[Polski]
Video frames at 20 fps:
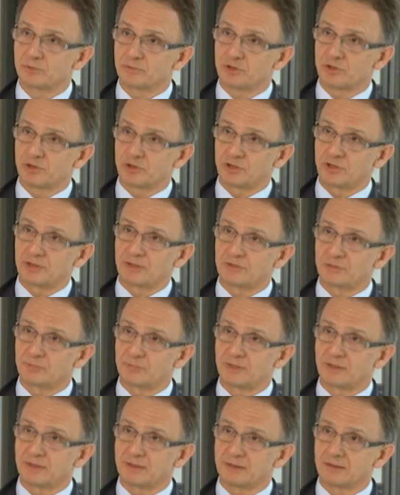unowocześnienia
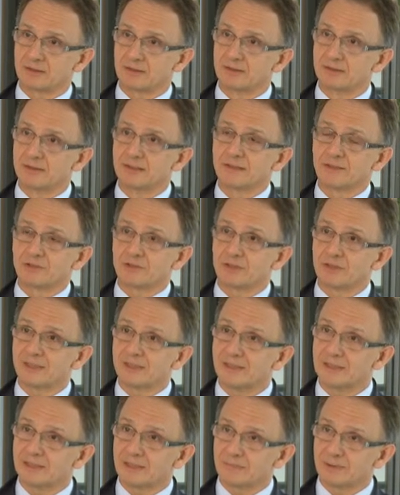gospodarki. Że
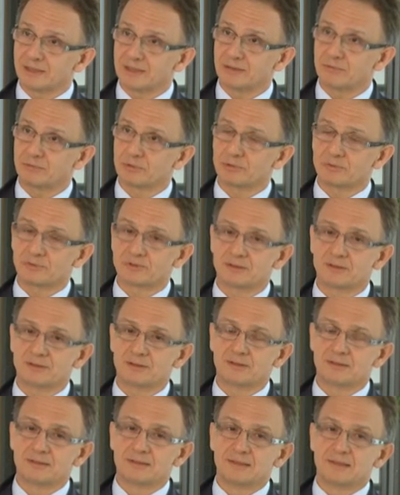rynek
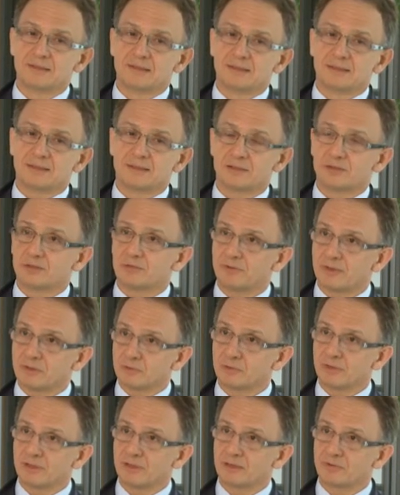kapitałowy jest to
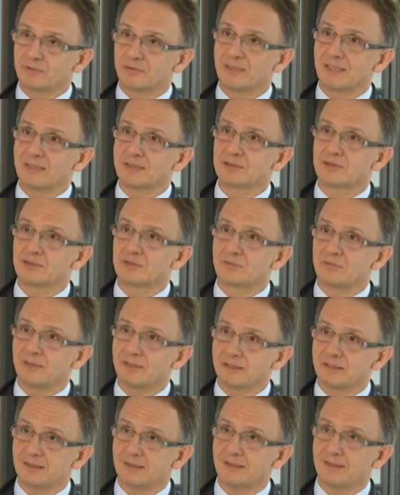warunek
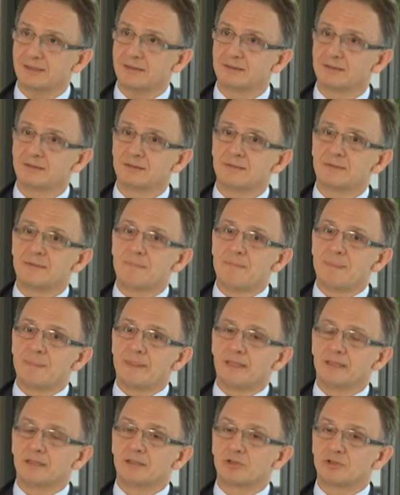finansowania
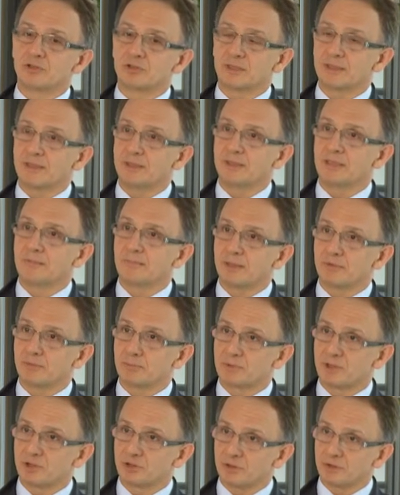e, średnich i
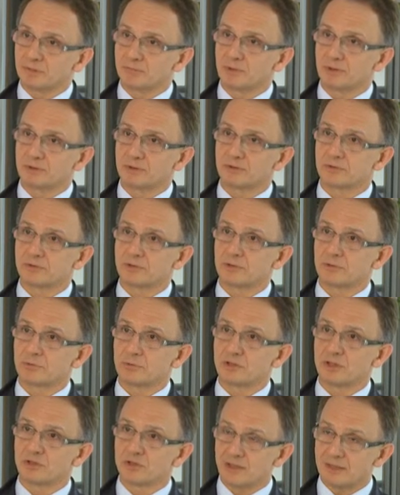małych przedsiębiorstw,
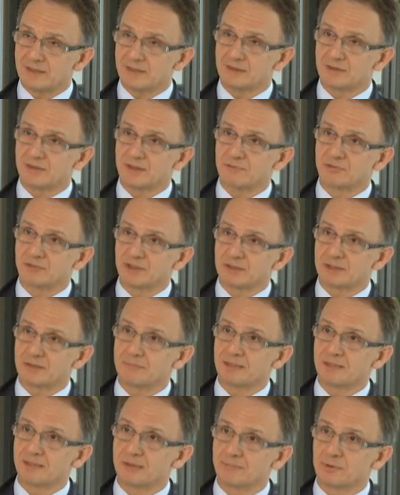które często na
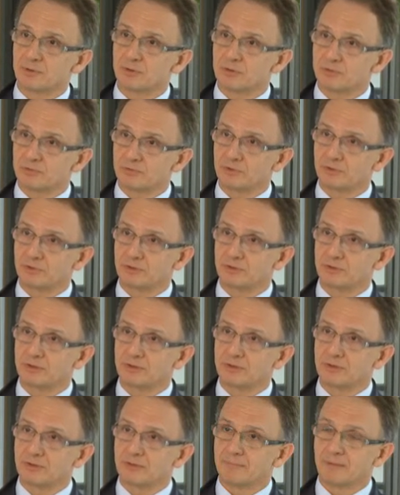wczesnym etapie
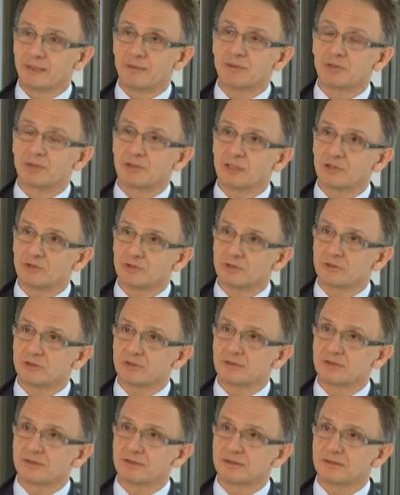rozwoju mają
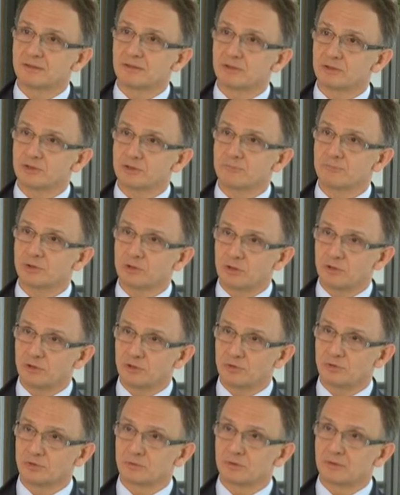ograniczony e, dostęp do
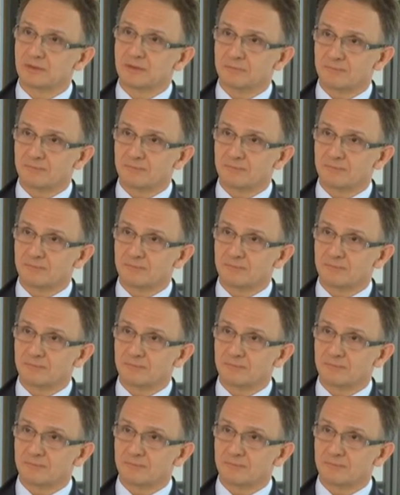kredytu